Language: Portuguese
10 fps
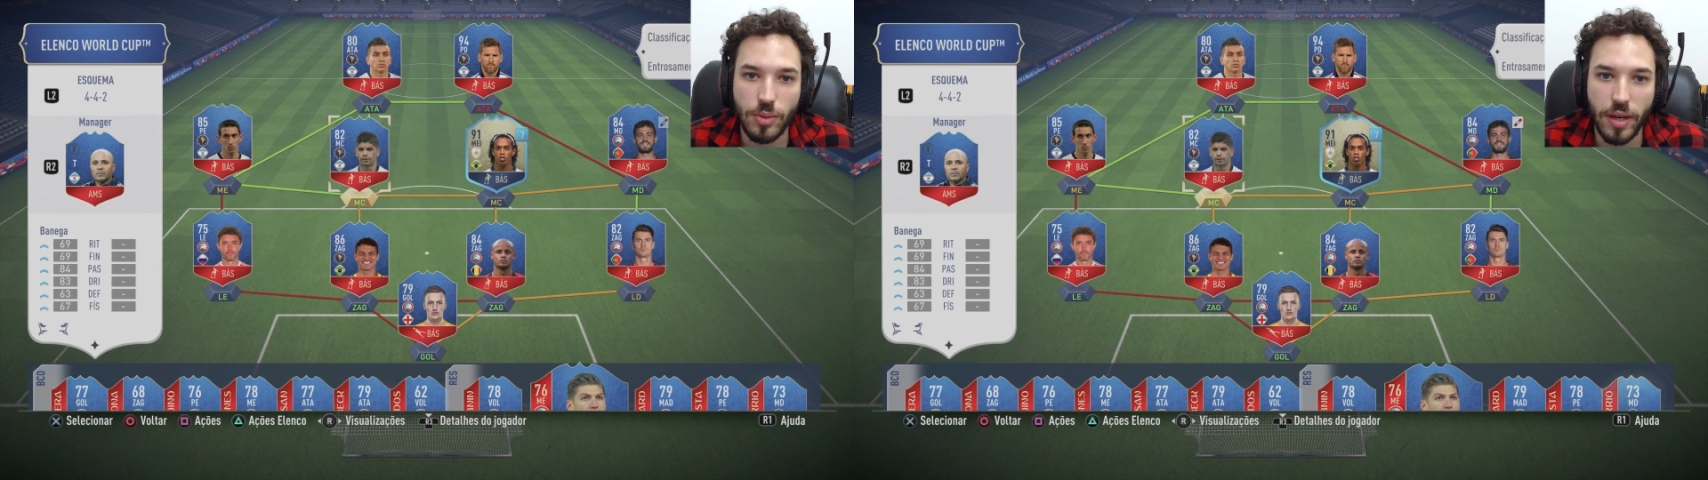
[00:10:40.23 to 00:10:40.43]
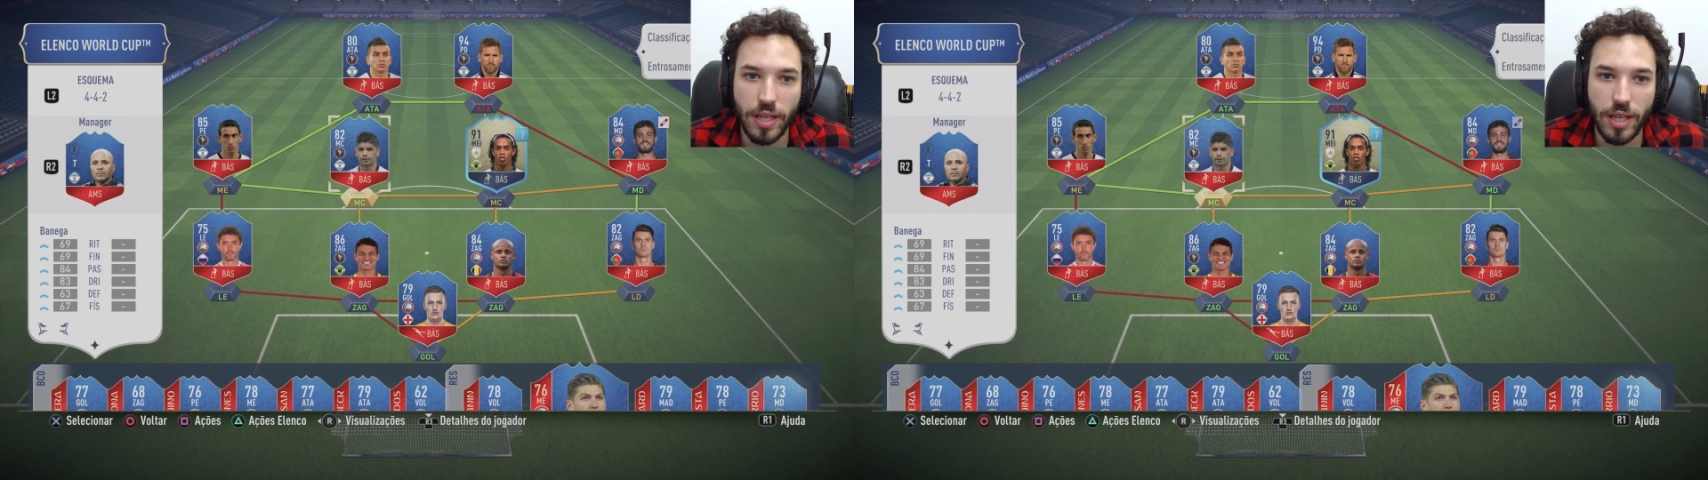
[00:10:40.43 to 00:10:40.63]

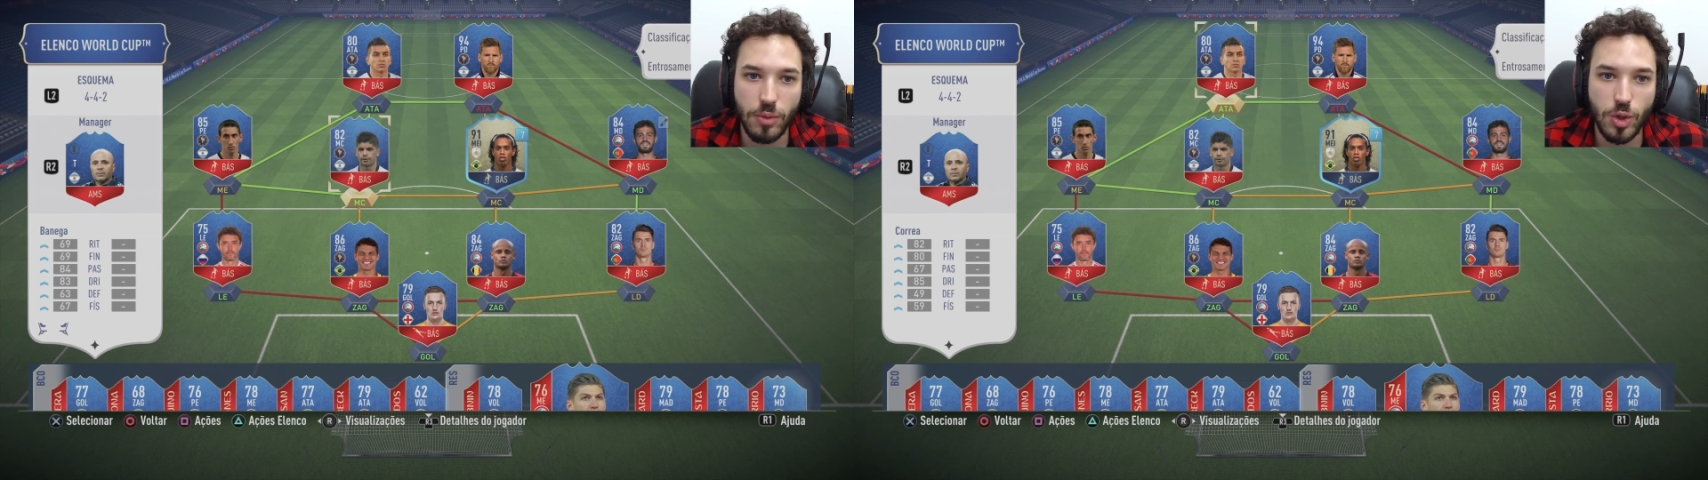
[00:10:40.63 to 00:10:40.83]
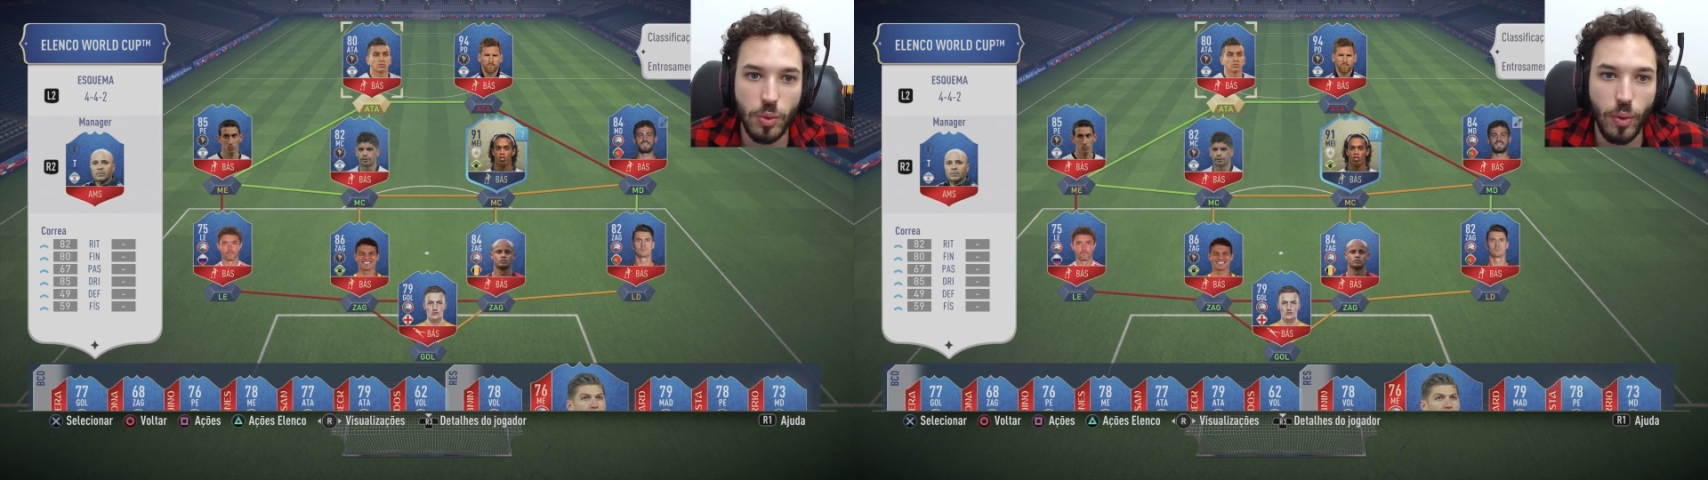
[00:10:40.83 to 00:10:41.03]
Maria é
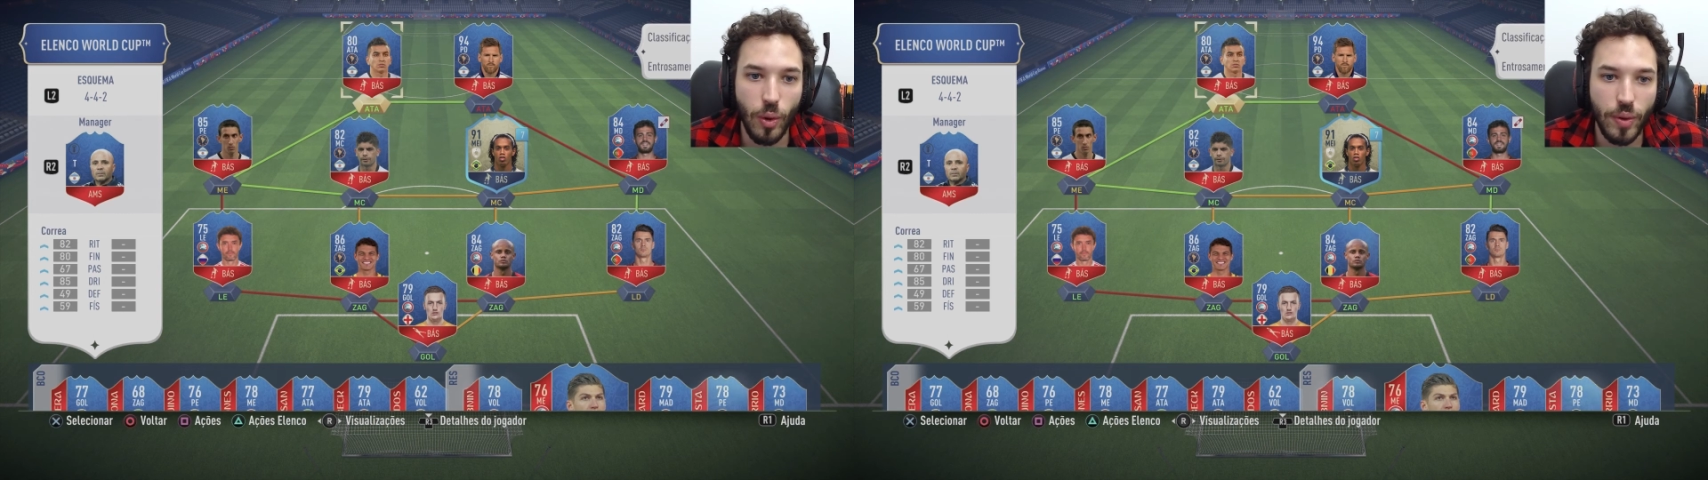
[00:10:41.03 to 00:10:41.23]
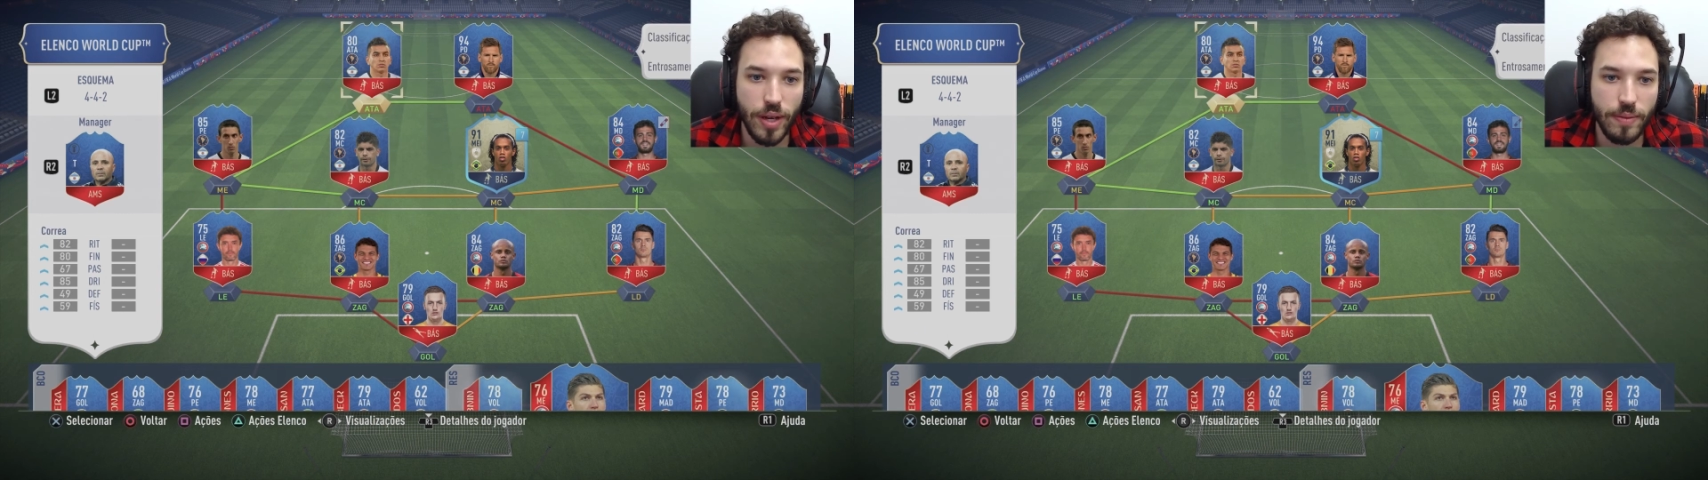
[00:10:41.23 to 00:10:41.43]
muito
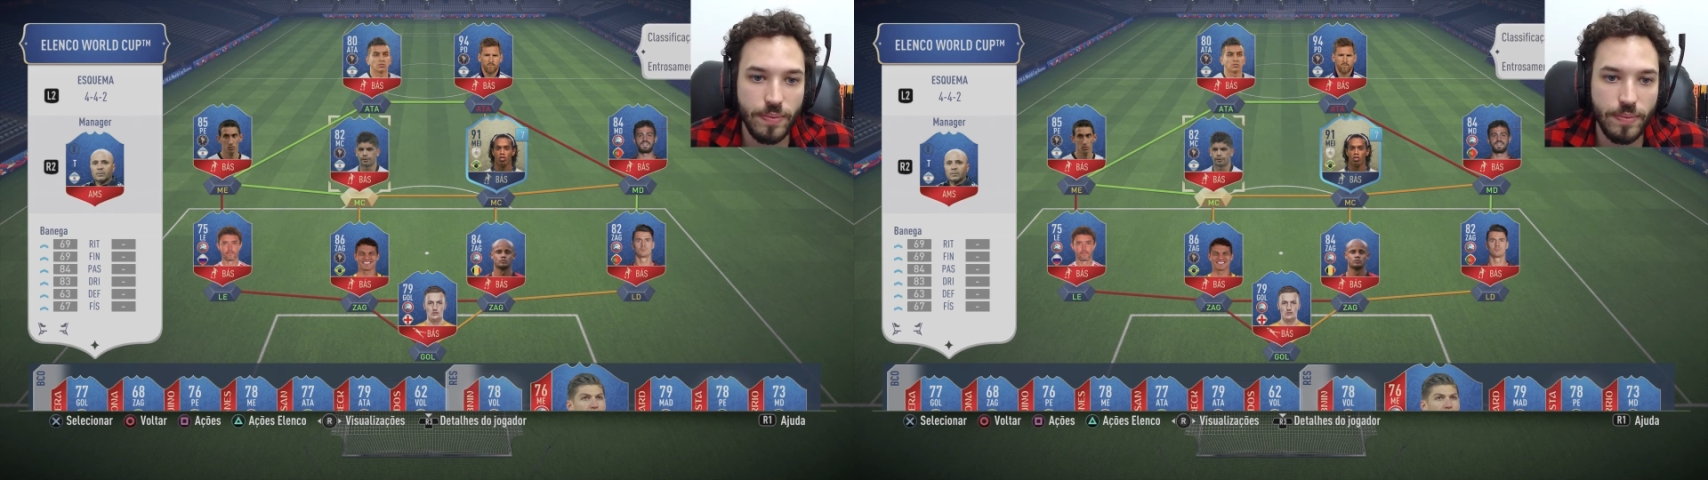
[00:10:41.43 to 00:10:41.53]
bom, né?